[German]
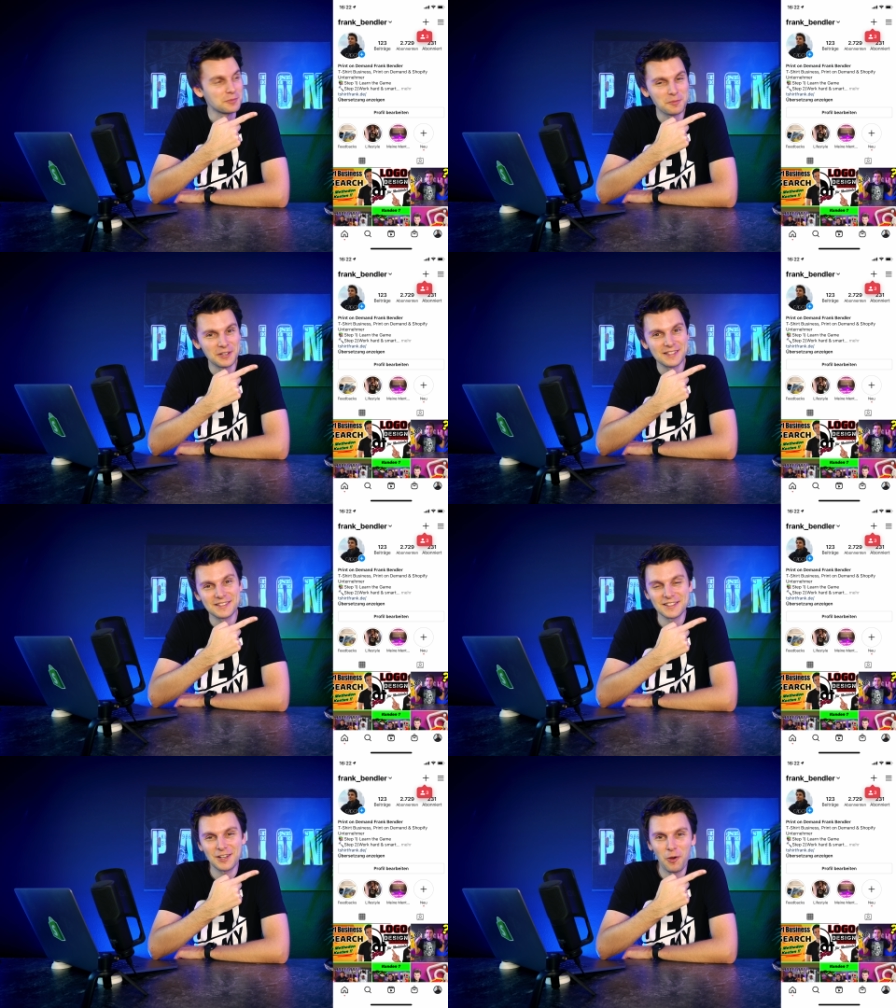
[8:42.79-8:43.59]
Ich bin mir
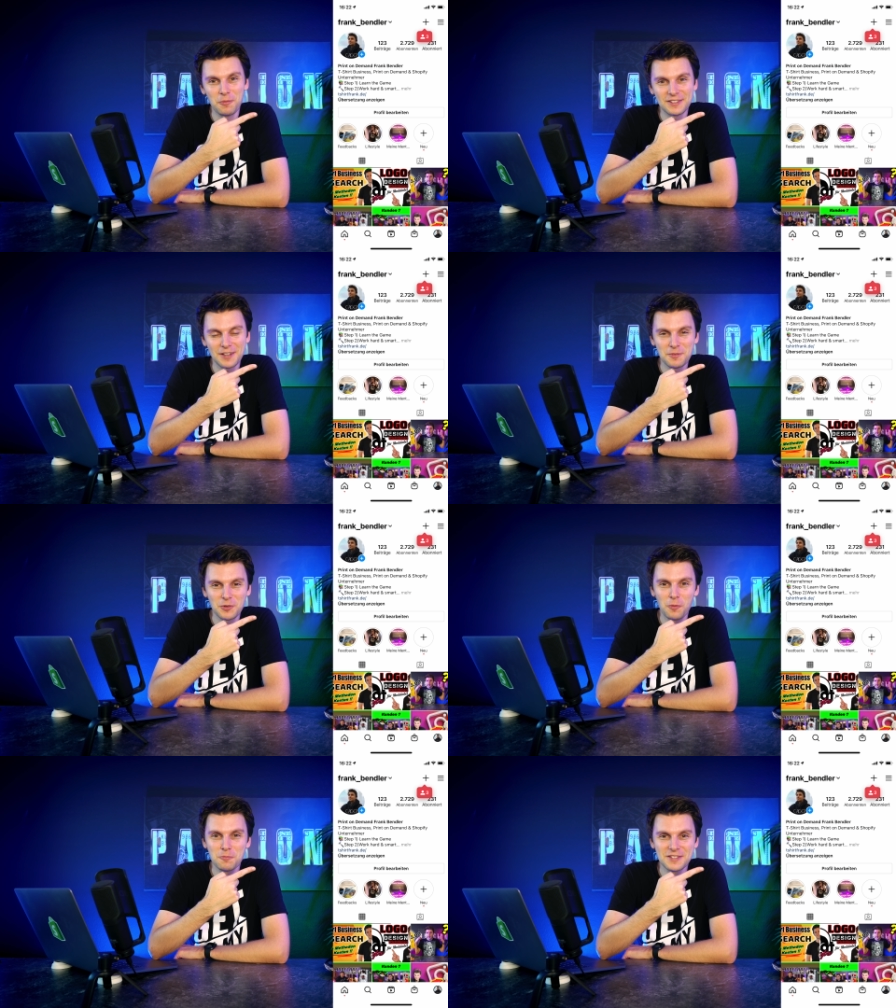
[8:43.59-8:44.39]
nicht sicher, ob ich
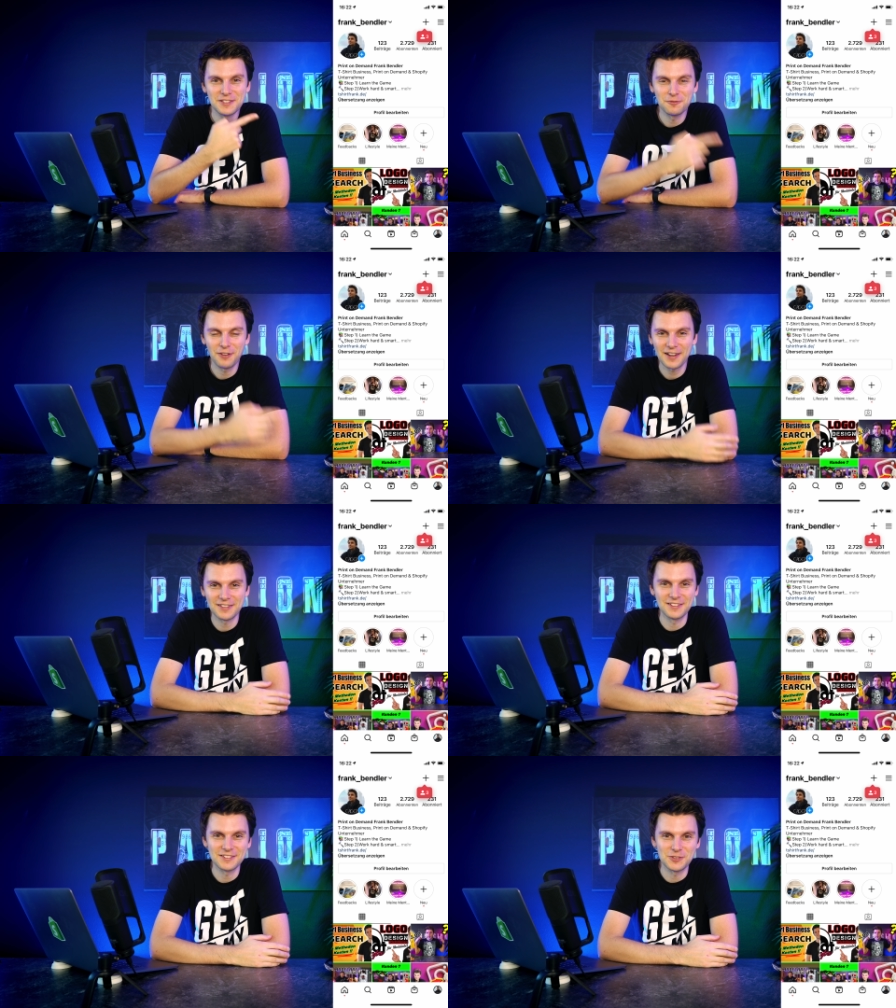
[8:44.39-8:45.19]
damit noch ein bisschen
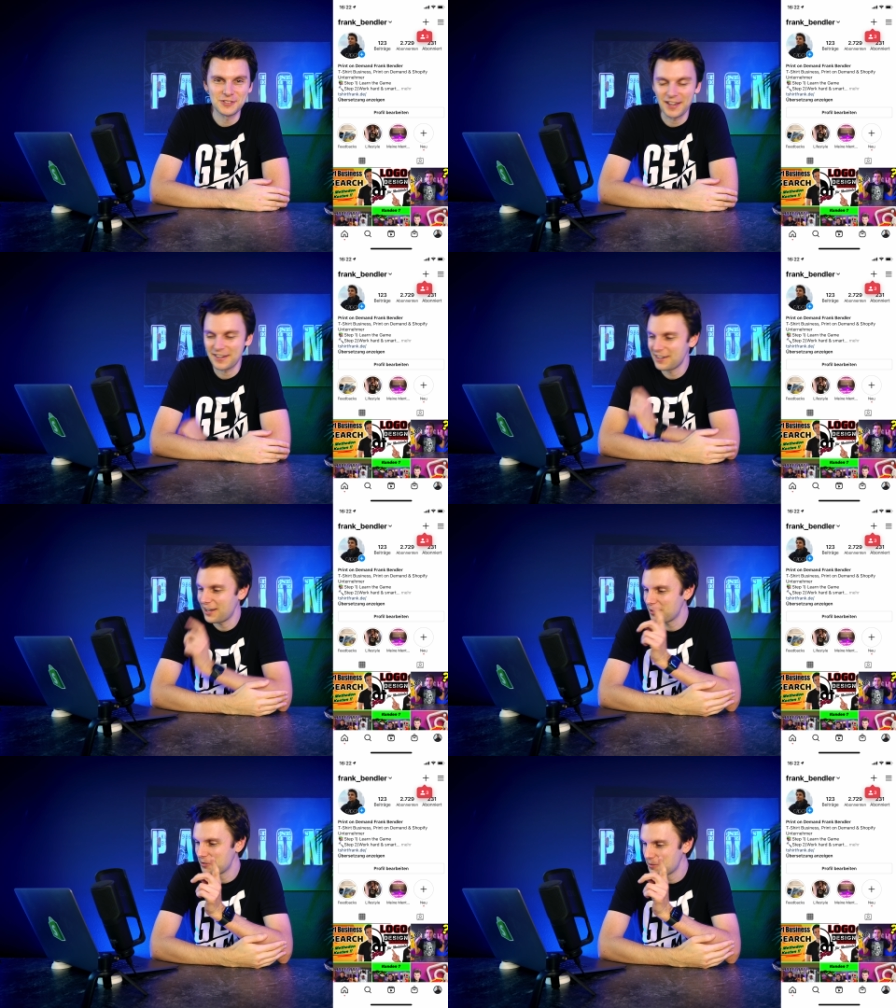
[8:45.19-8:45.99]
warte, das zu
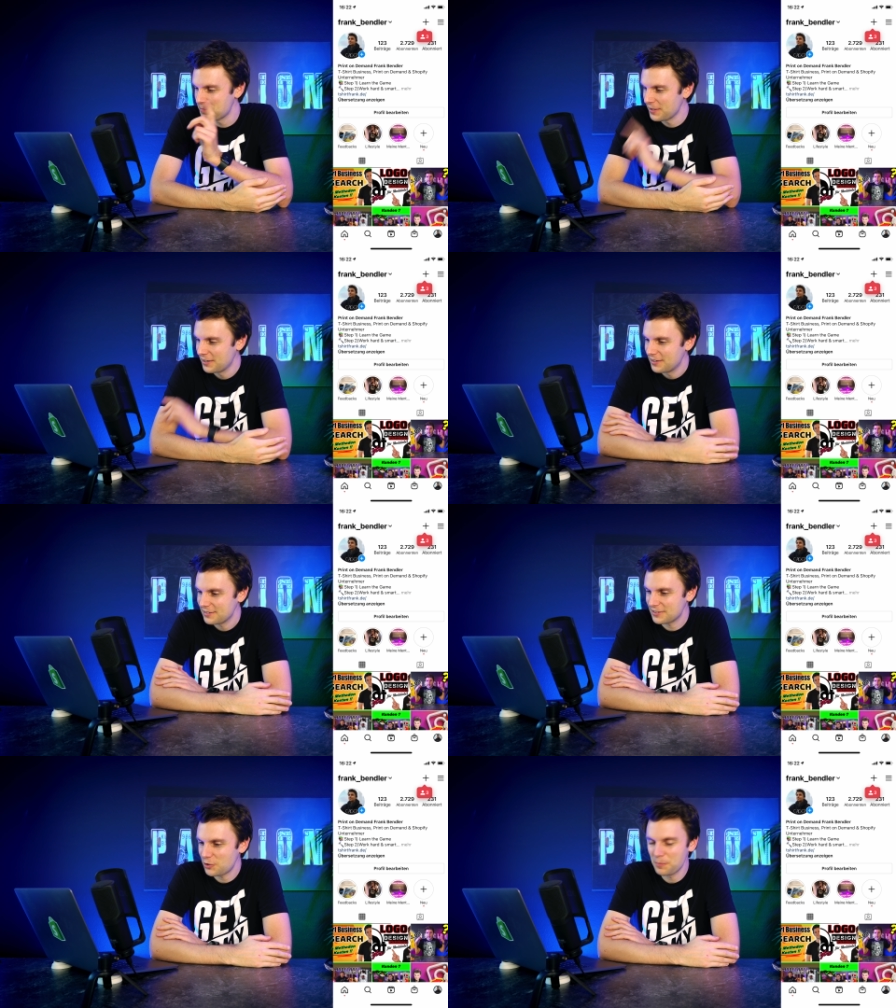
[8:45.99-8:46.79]
zeigen, aber
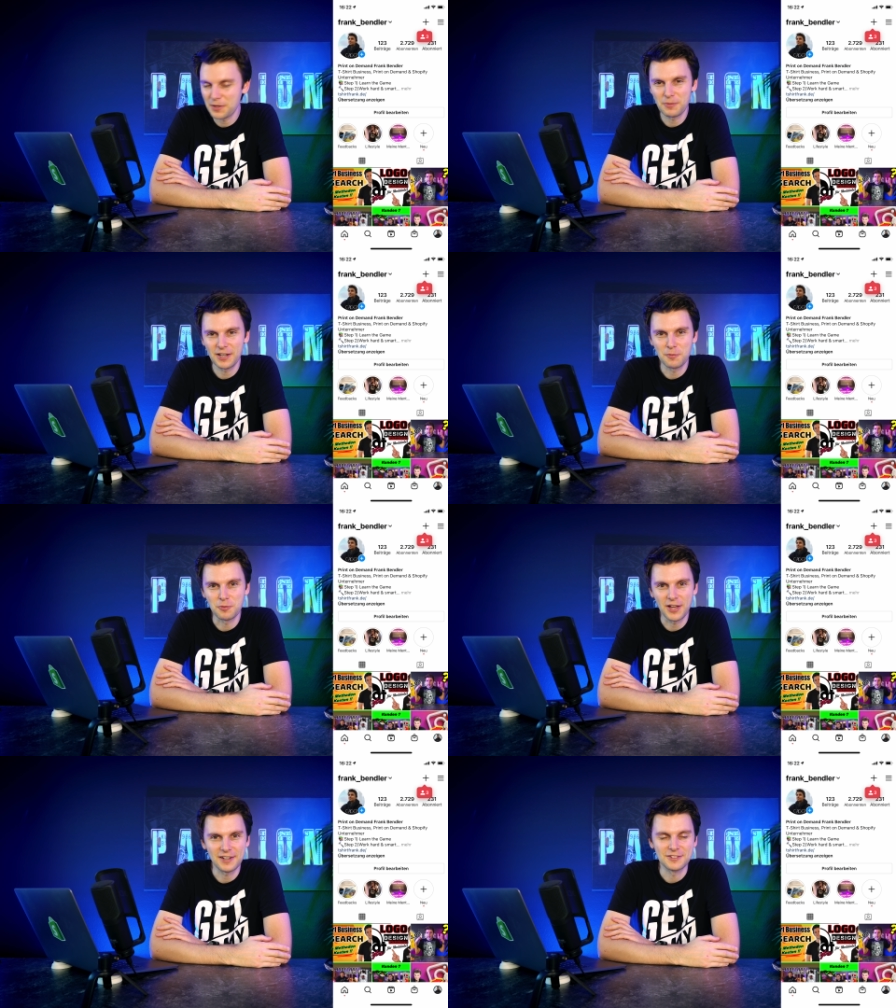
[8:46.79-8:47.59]
das kommt dann bei der
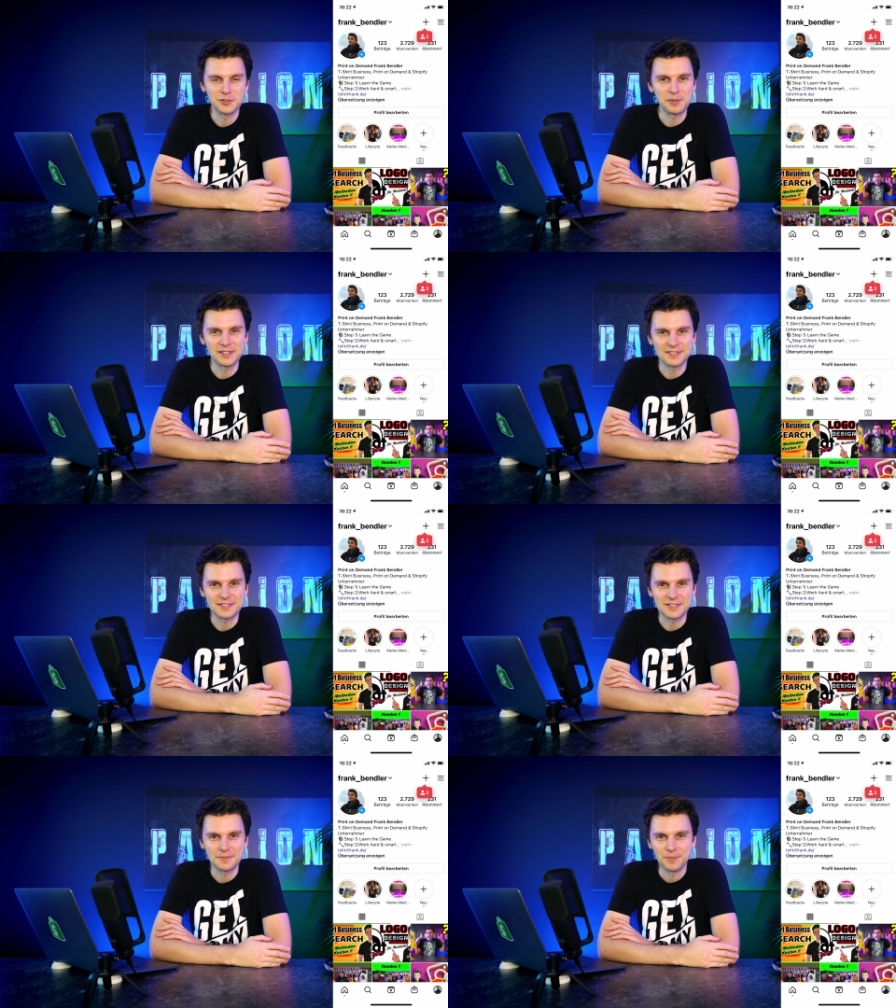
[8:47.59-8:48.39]
Brand
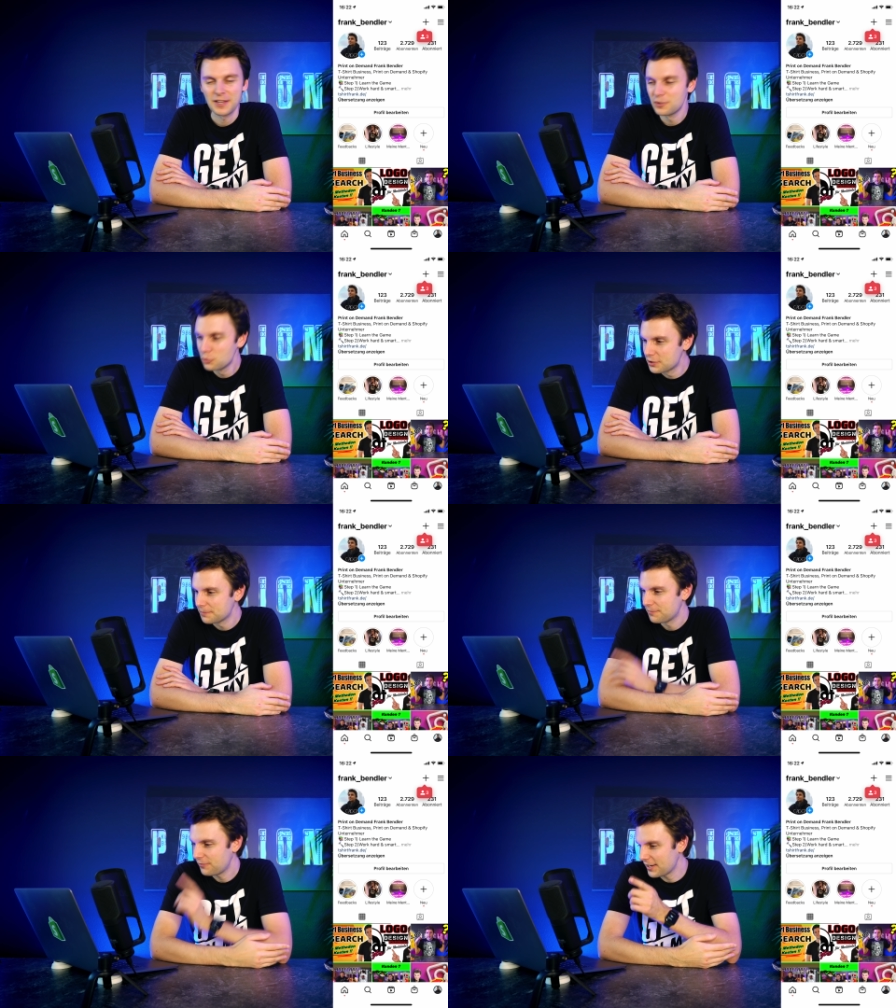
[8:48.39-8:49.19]
spätestens.
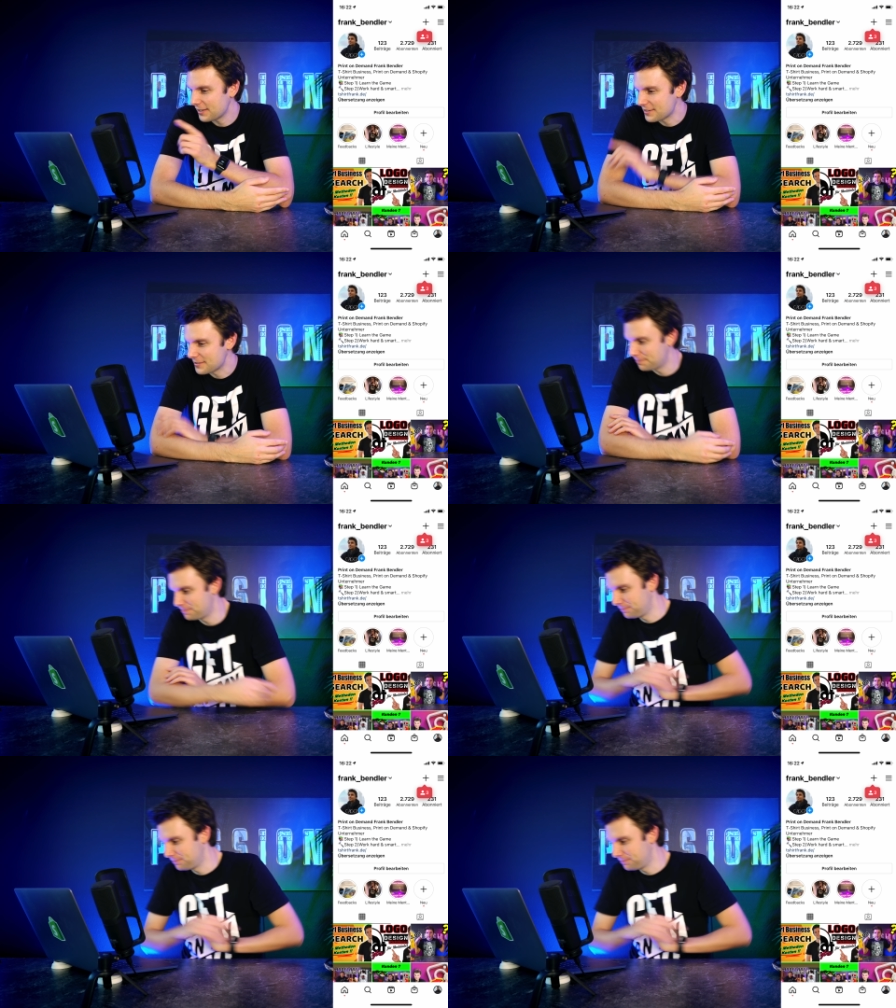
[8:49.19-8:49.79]
Gut, weiter geht's.